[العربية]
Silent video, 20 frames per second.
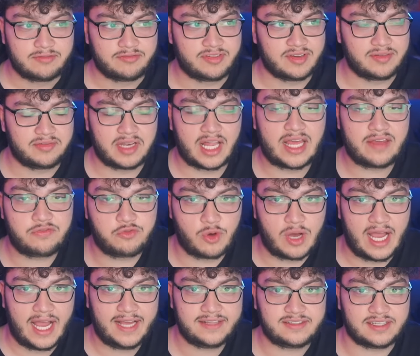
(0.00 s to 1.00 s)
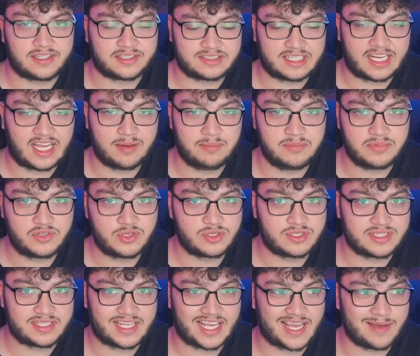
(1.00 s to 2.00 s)
في لايف واحد ارتكب
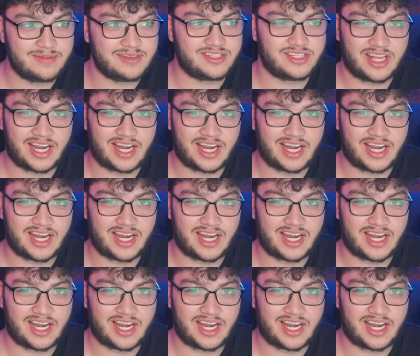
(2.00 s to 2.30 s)
بجوز خمس